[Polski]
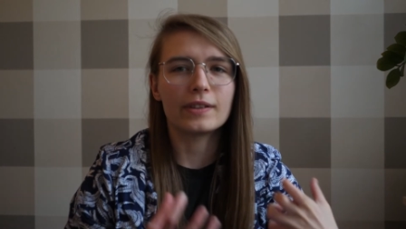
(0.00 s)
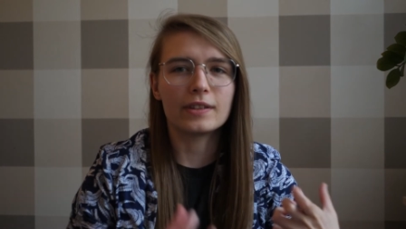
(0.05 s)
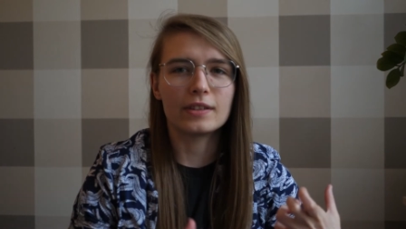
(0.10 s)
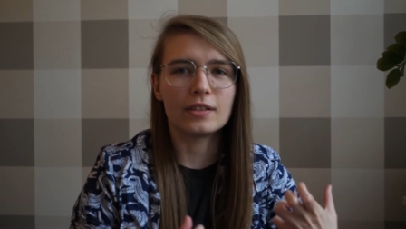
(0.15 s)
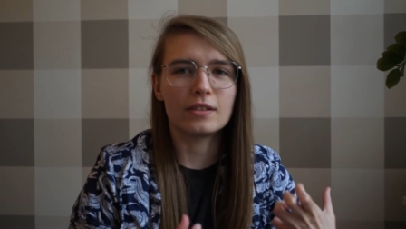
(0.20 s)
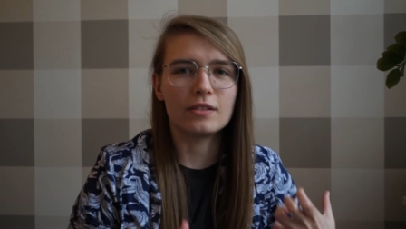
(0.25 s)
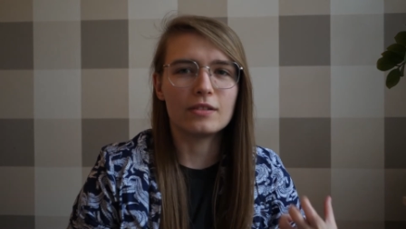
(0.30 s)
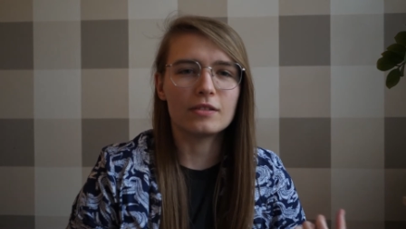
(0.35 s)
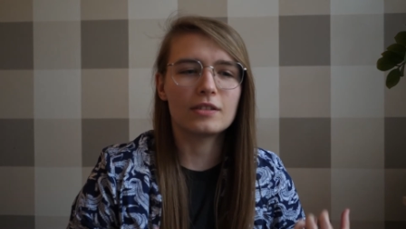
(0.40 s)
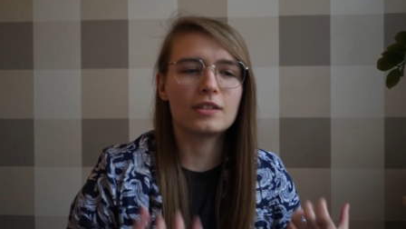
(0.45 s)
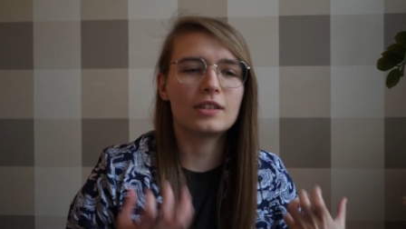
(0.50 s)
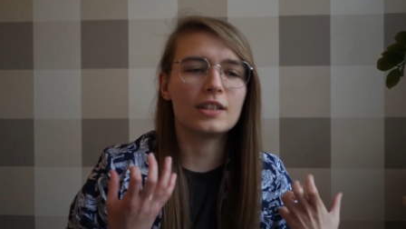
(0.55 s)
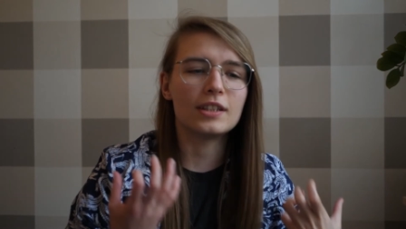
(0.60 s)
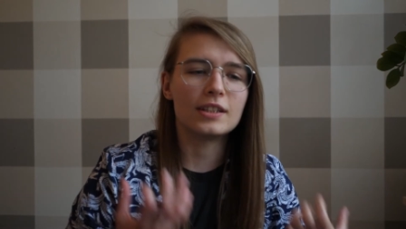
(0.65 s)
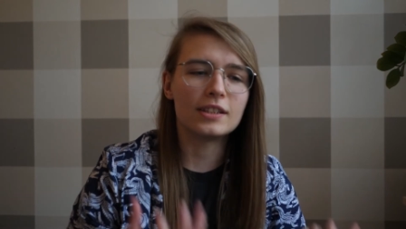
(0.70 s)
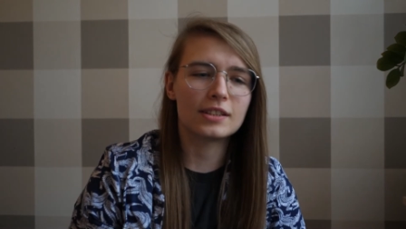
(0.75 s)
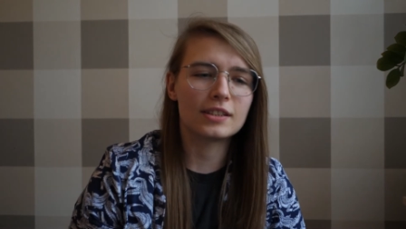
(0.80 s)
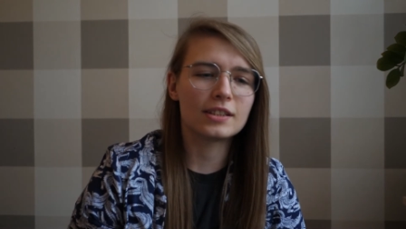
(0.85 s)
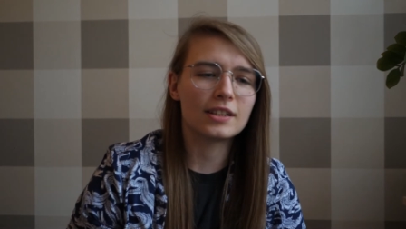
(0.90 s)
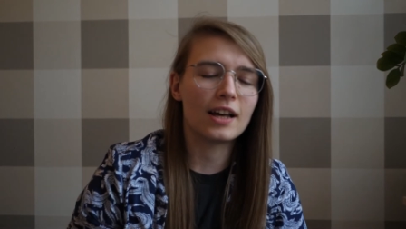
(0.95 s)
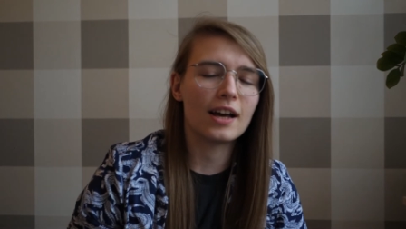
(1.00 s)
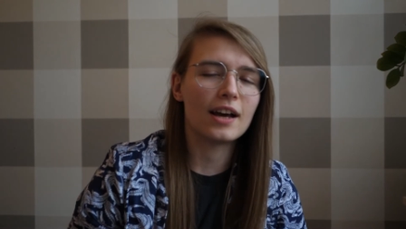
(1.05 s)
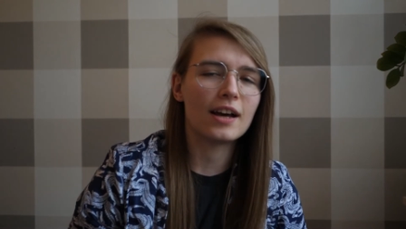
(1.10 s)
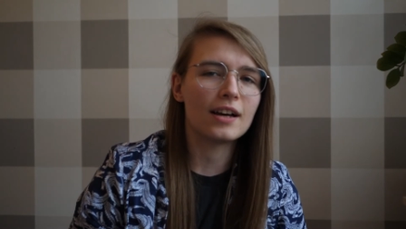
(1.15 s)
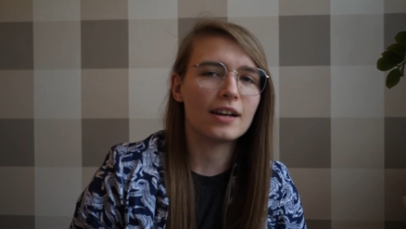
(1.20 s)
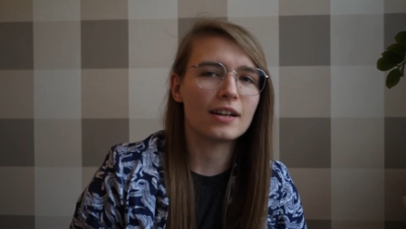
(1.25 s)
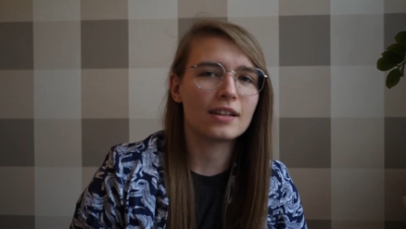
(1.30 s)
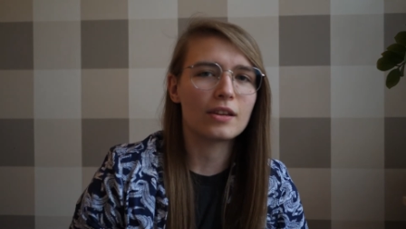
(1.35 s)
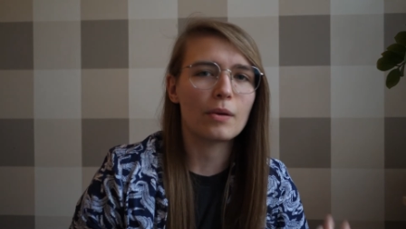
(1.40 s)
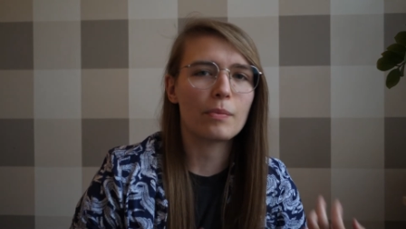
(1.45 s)

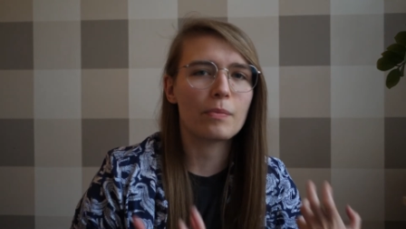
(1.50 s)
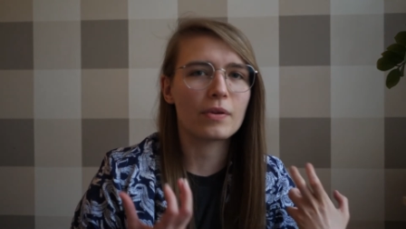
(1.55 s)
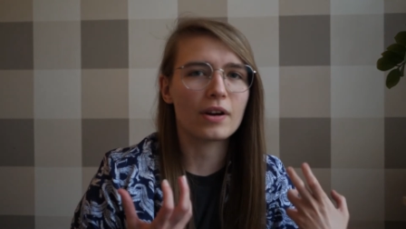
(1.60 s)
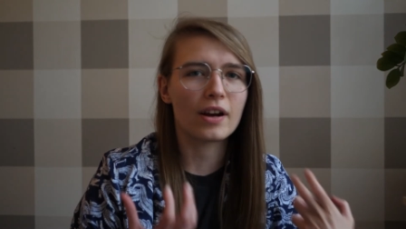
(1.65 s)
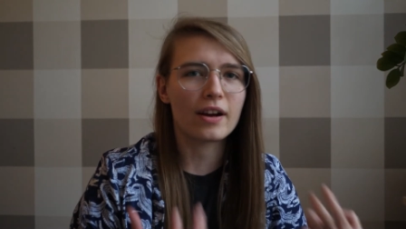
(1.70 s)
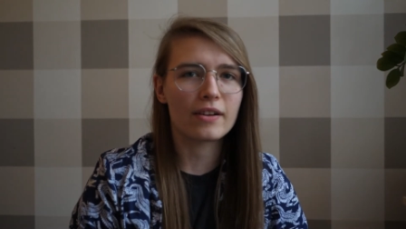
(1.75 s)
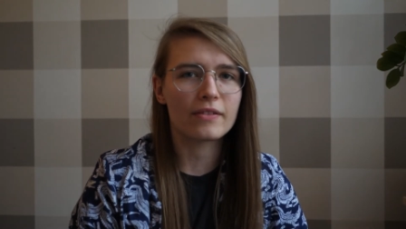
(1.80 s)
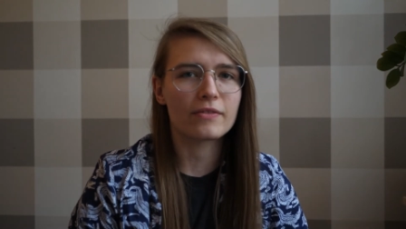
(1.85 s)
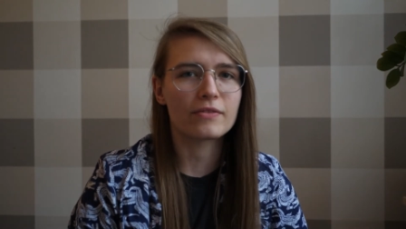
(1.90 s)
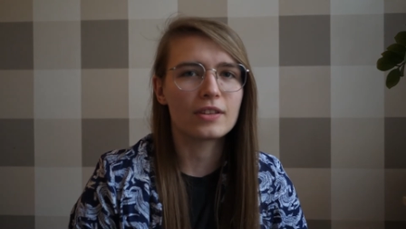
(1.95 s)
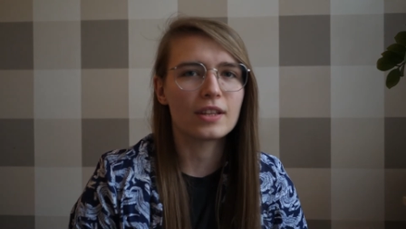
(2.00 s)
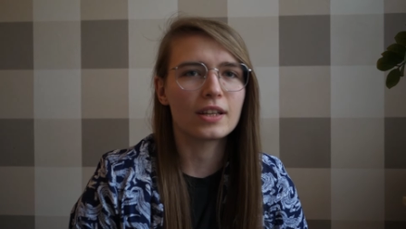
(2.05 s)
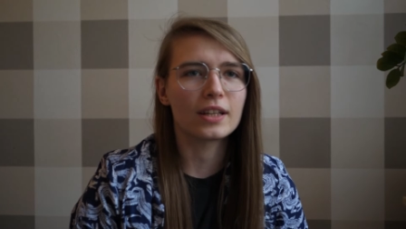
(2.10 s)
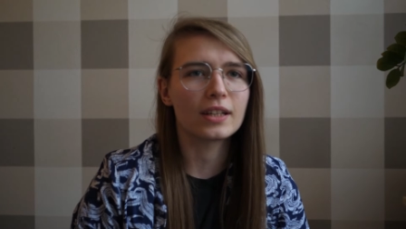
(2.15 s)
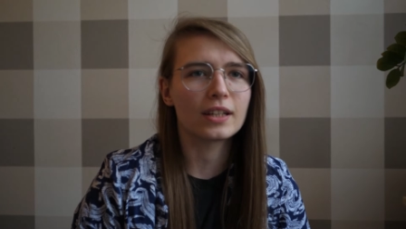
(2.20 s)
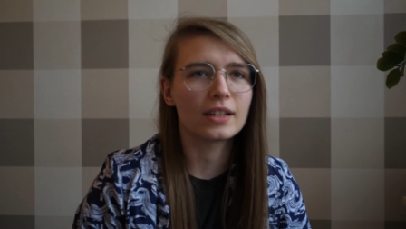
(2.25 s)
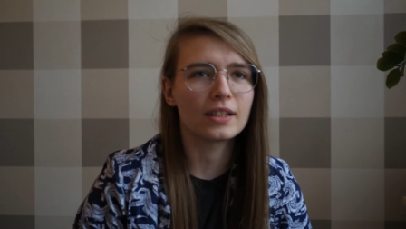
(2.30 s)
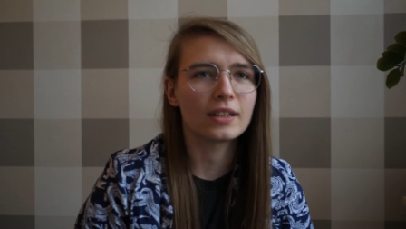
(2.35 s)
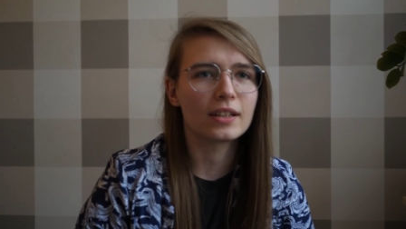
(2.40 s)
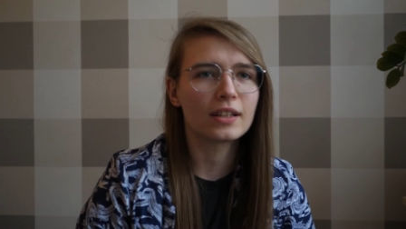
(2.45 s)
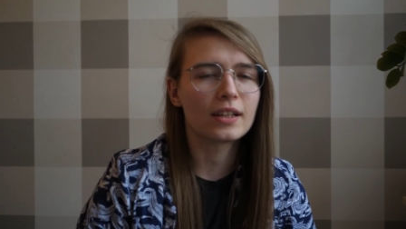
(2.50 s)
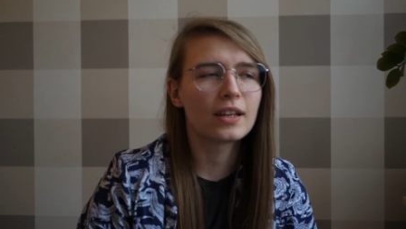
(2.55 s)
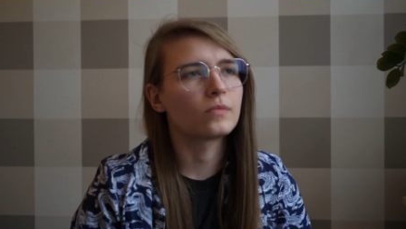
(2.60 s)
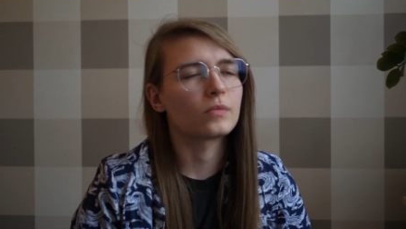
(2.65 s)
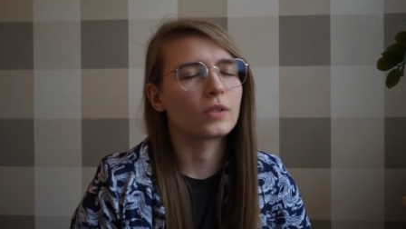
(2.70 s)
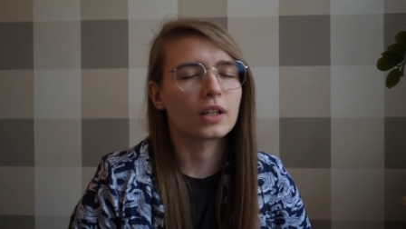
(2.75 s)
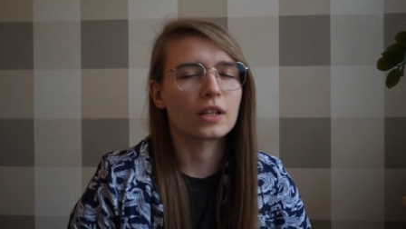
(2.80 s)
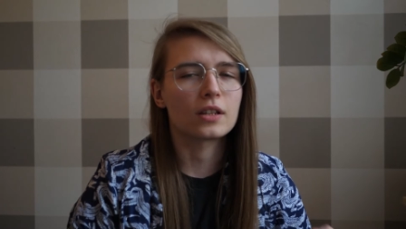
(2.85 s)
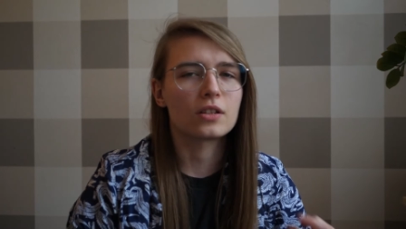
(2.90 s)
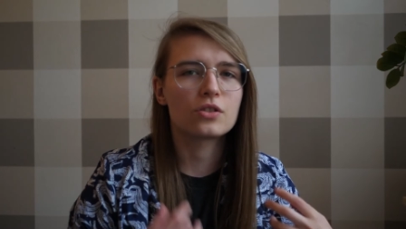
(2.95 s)
patriotyczna, naprawdę
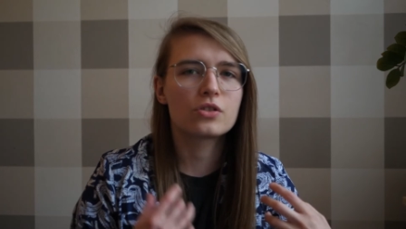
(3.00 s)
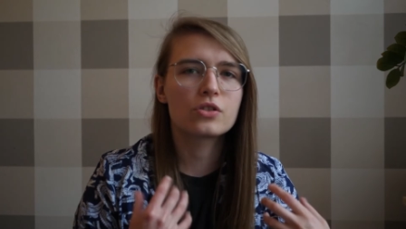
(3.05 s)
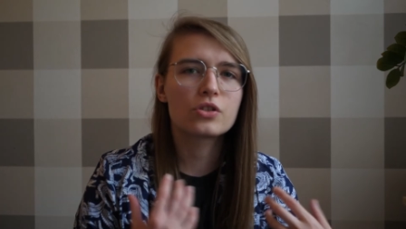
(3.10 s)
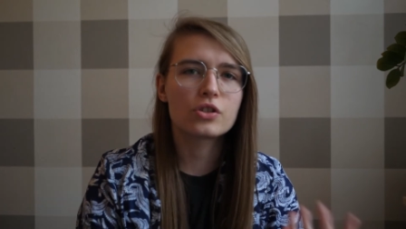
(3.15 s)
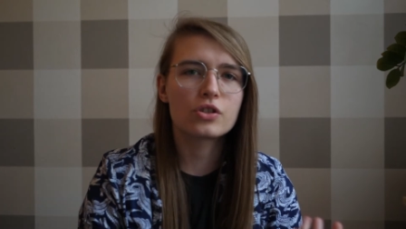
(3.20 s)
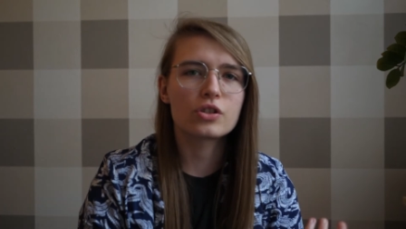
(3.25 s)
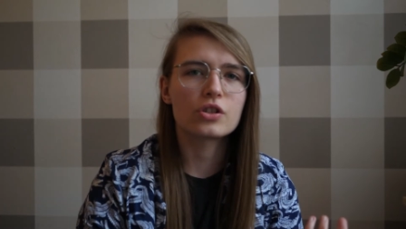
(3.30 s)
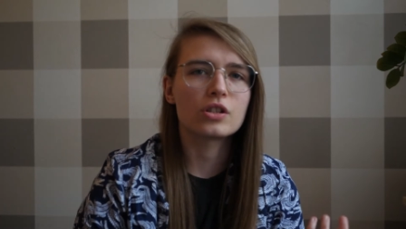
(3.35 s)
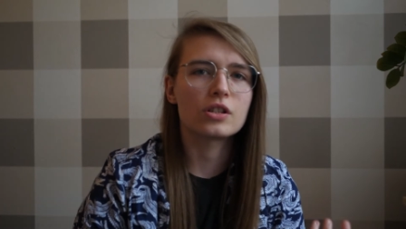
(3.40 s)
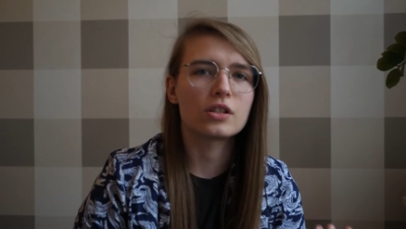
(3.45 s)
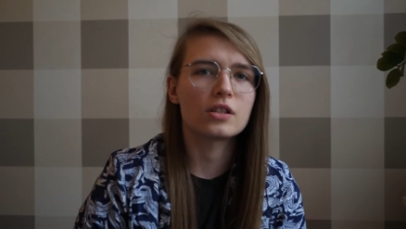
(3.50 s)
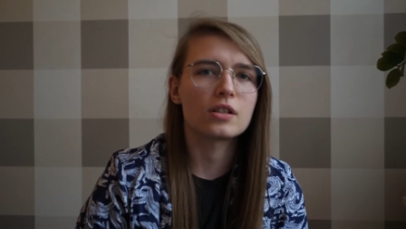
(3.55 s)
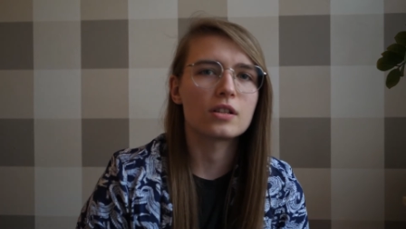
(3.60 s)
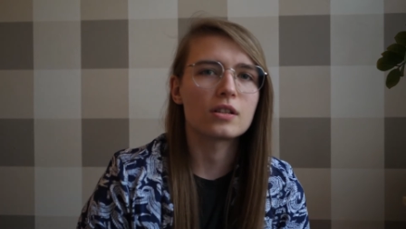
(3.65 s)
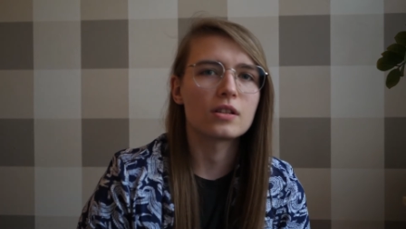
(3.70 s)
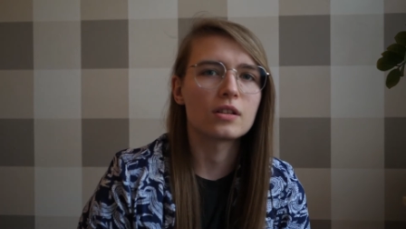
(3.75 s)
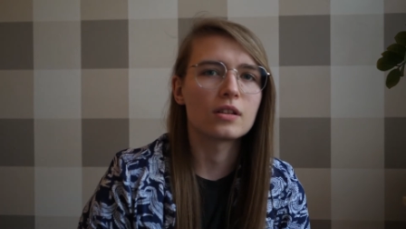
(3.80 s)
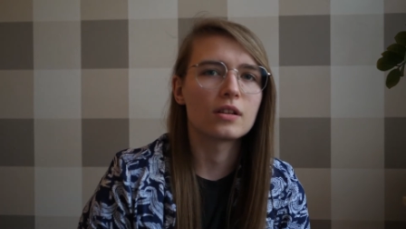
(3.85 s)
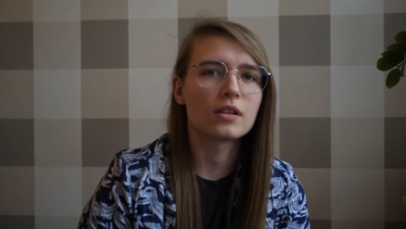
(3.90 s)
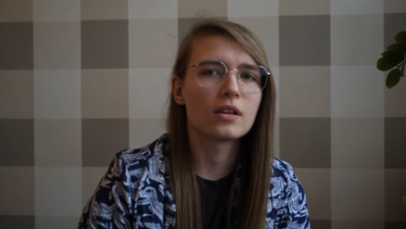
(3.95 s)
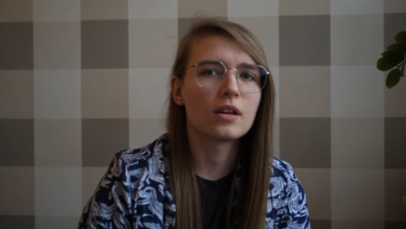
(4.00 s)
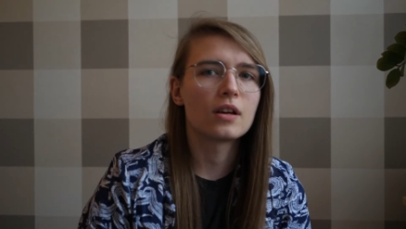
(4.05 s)
taki czyn,